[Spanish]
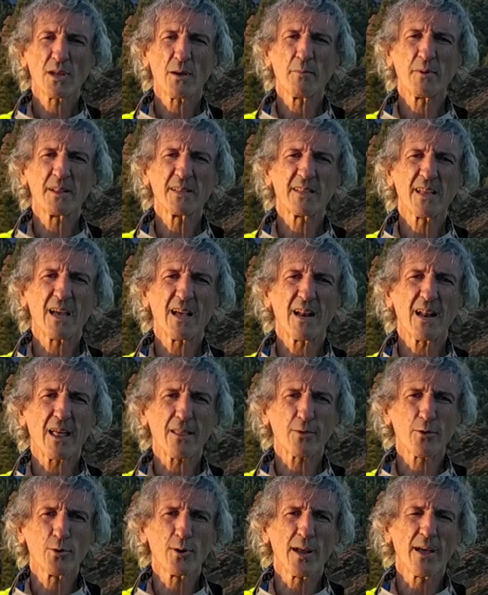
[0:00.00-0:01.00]
justamente
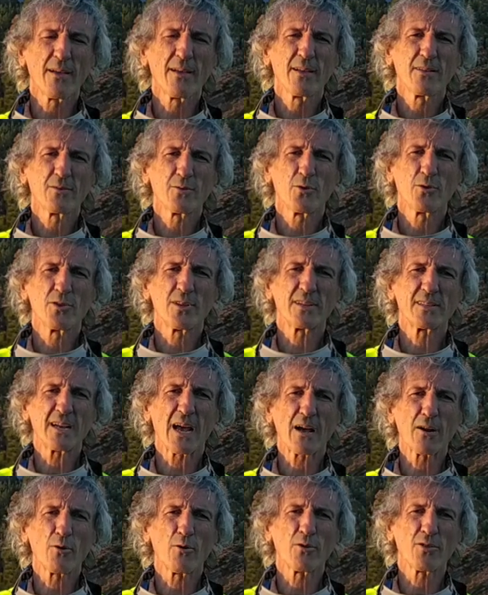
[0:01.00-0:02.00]
en la zona
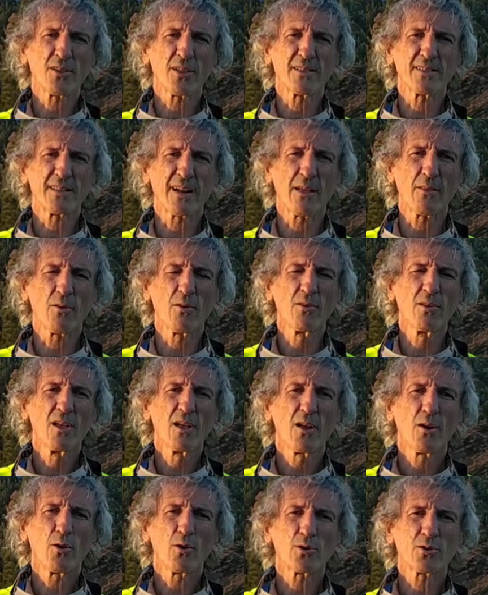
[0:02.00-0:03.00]
donde se han
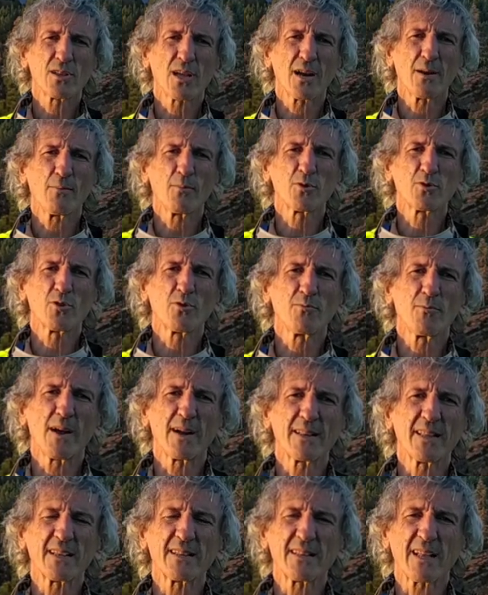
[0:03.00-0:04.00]
concentrado los
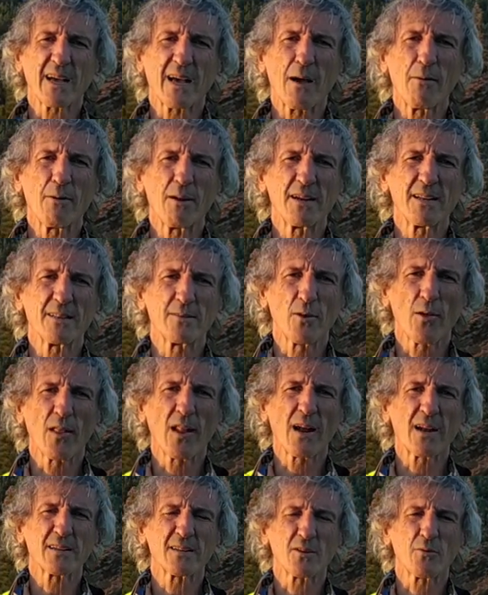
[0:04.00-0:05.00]
terremotos más destacables de
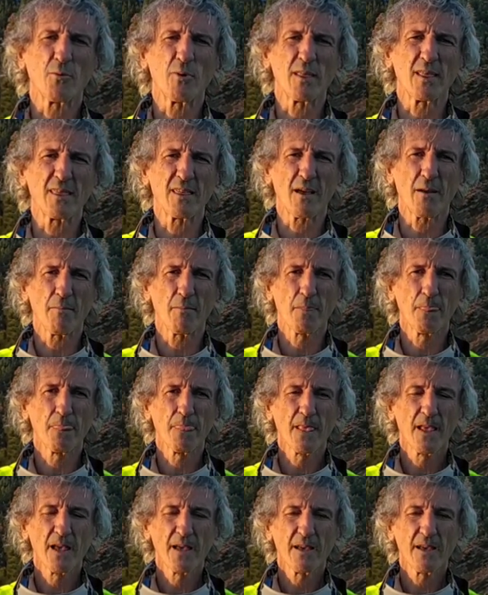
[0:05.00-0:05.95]
toda la secuencia.